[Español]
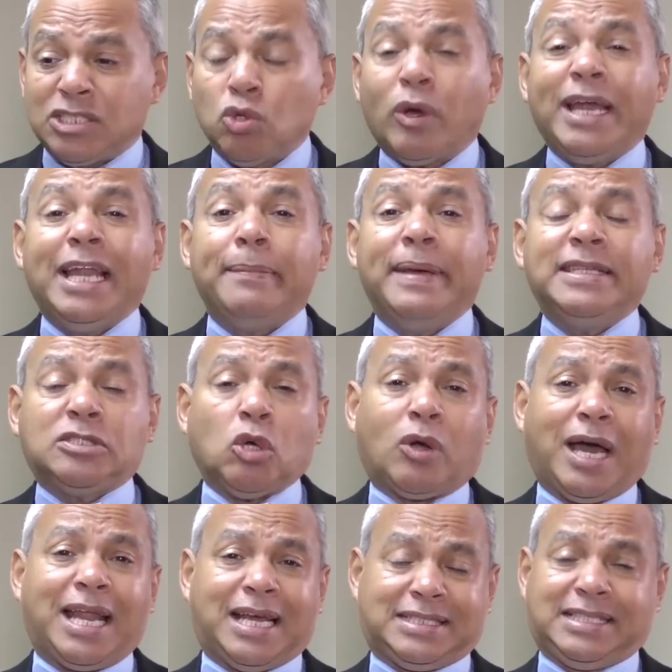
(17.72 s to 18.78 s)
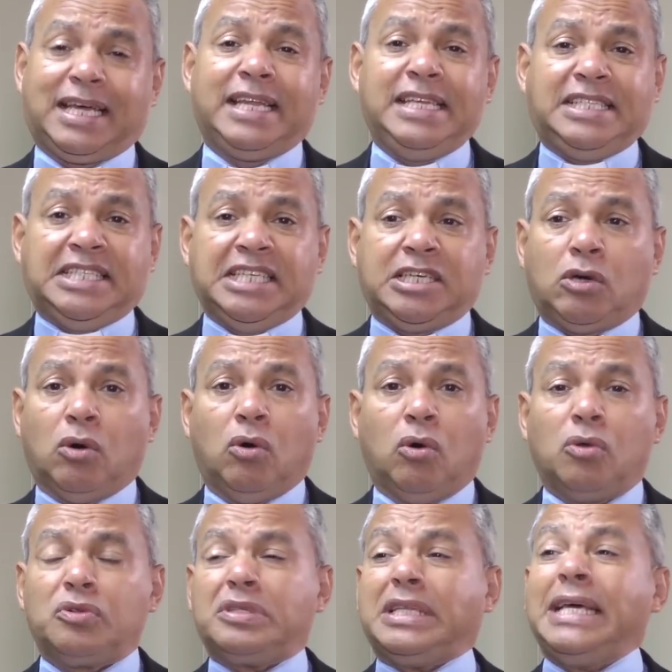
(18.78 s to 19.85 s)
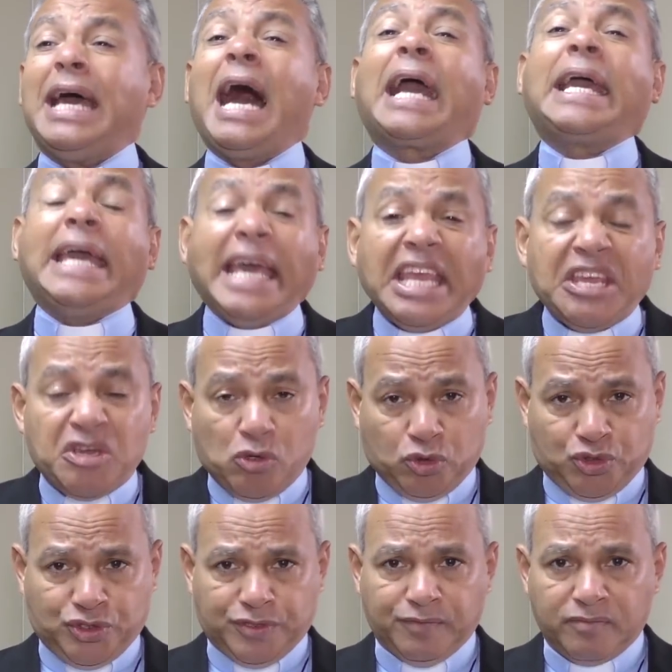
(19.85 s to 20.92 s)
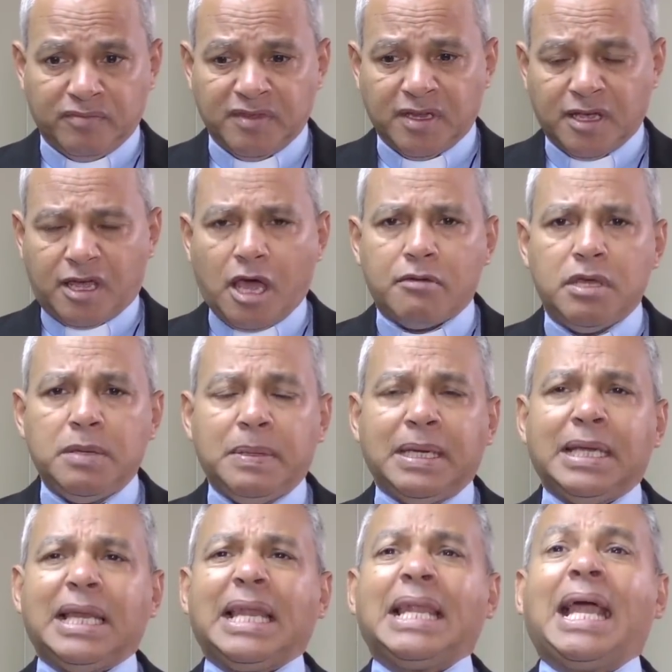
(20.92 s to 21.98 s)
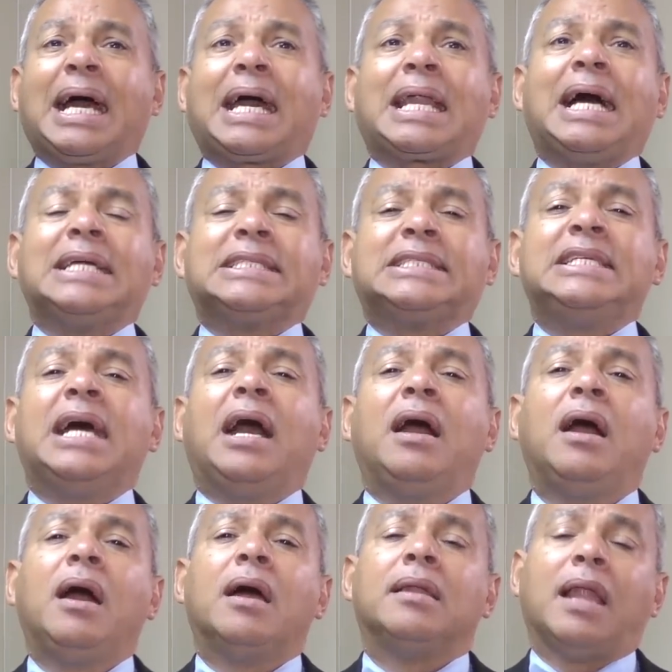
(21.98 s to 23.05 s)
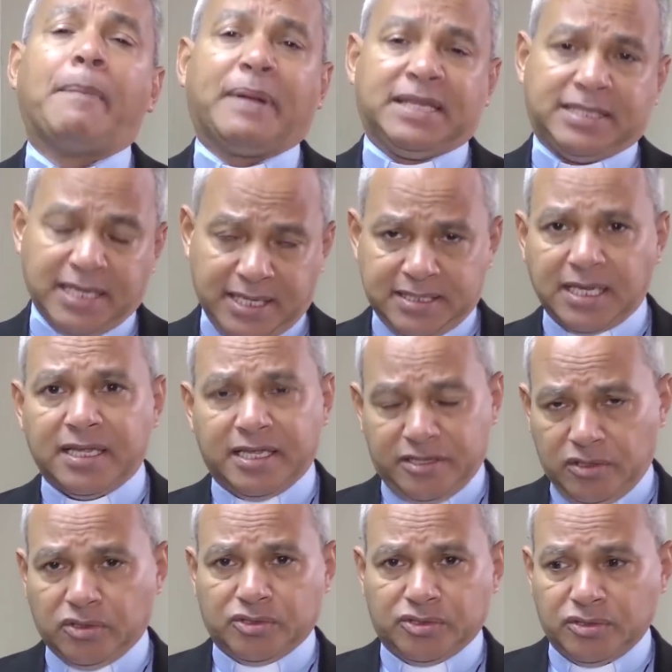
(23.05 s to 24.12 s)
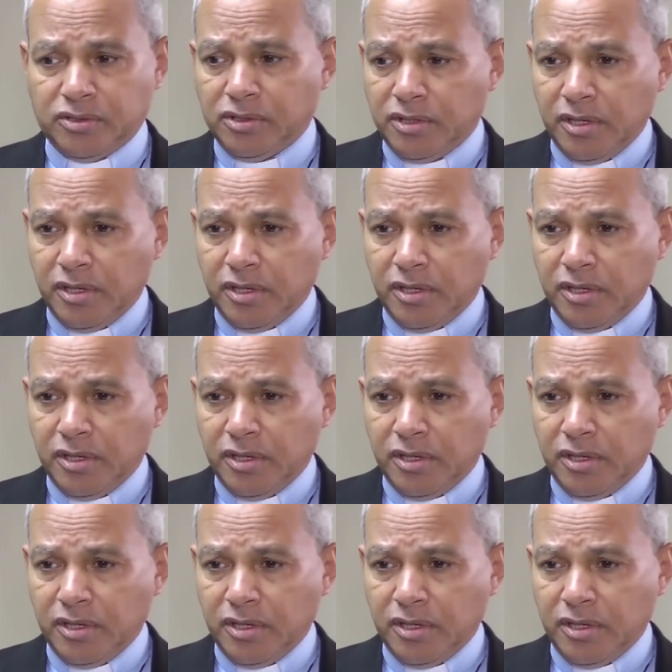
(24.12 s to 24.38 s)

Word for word: es un elemento característico de aquellos que viven la gracia, la presencia de Dios.